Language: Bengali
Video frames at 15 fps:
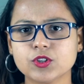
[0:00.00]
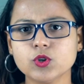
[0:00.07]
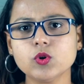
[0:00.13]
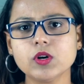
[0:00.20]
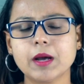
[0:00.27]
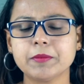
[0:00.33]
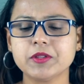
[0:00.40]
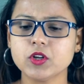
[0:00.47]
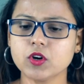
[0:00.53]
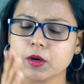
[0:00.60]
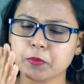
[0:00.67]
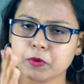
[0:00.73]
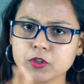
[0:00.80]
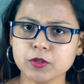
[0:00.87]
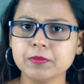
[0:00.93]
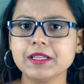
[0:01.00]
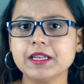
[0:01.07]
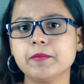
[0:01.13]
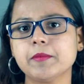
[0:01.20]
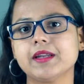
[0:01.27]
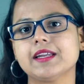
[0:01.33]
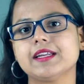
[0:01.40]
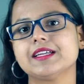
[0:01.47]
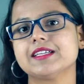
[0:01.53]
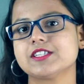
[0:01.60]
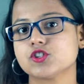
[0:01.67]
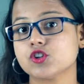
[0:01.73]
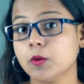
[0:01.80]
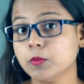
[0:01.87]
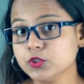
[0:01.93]
দূর আমি তো ওকে প্রথম দিনই মেনে নিয়েছি
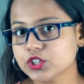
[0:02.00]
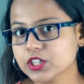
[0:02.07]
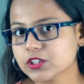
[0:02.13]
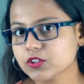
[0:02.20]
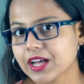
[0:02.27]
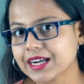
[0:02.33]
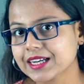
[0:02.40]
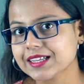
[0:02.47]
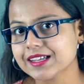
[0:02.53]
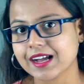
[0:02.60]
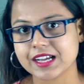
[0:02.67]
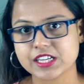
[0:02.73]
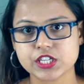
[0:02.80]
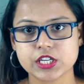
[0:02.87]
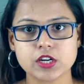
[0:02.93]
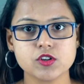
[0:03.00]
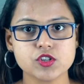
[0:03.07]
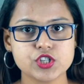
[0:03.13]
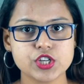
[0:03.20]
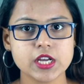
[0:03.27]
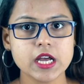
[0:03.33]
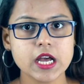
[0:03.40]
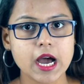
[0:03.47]
সমস্যাটা তো একটা জায়গায় সেটা হচ্ছে